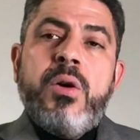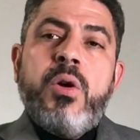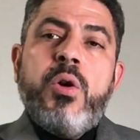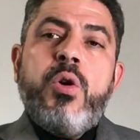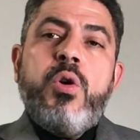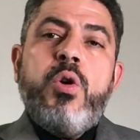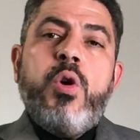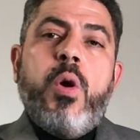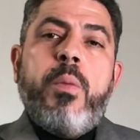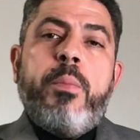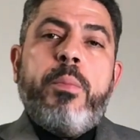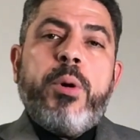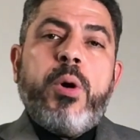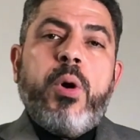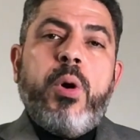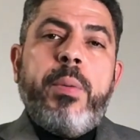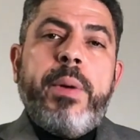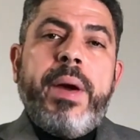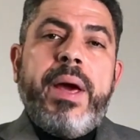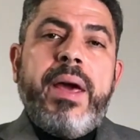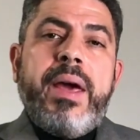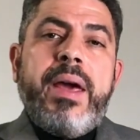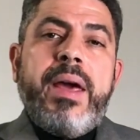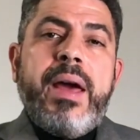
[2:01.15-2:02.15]
nos
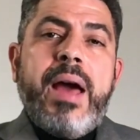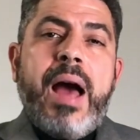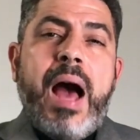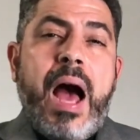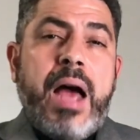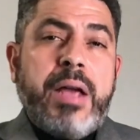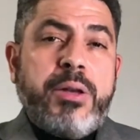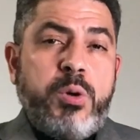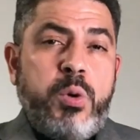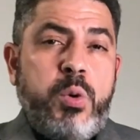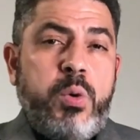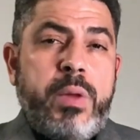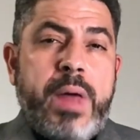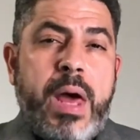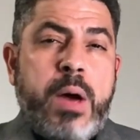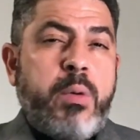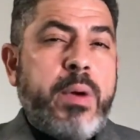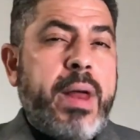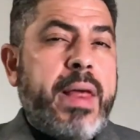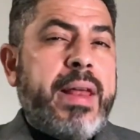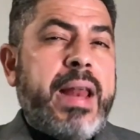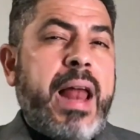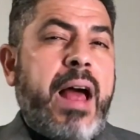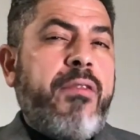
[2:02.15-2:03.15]
provee ayuda, es
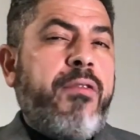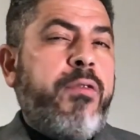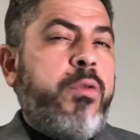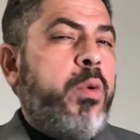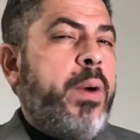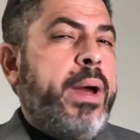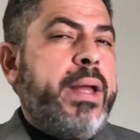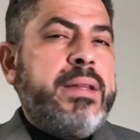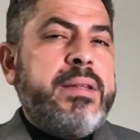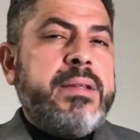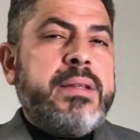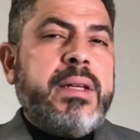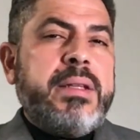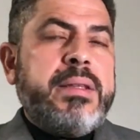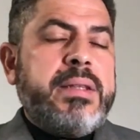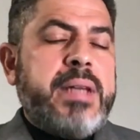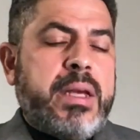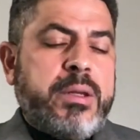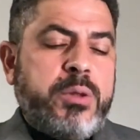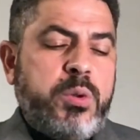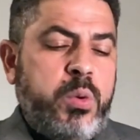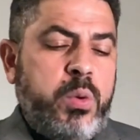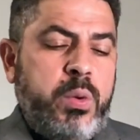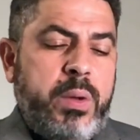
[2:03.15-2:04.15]
una de las fuentes de
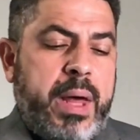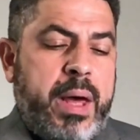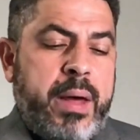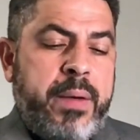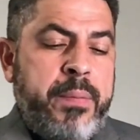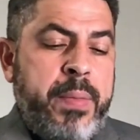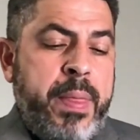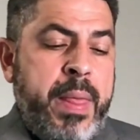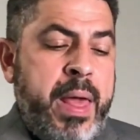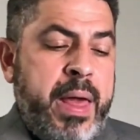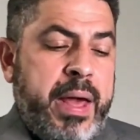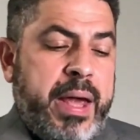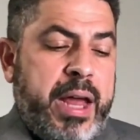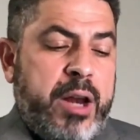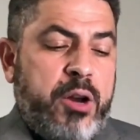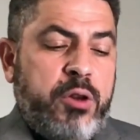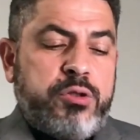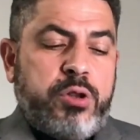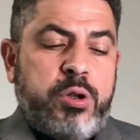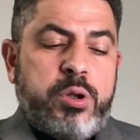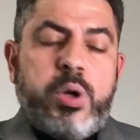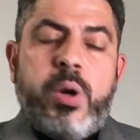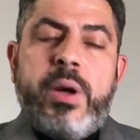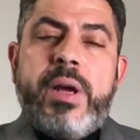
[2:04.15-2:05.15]
ayuda que
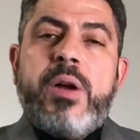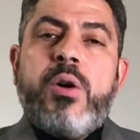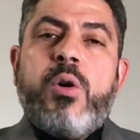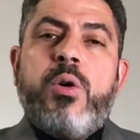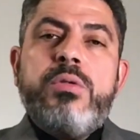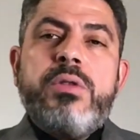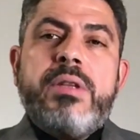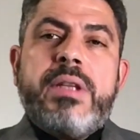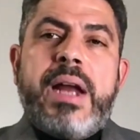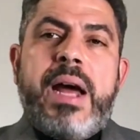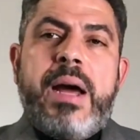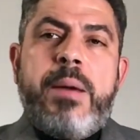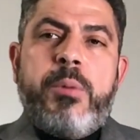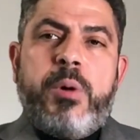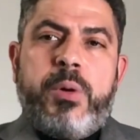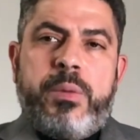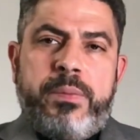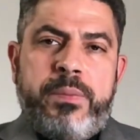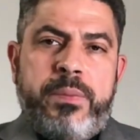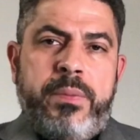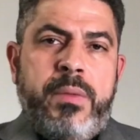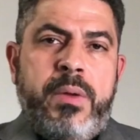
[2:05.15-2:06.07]
nosotros encontramos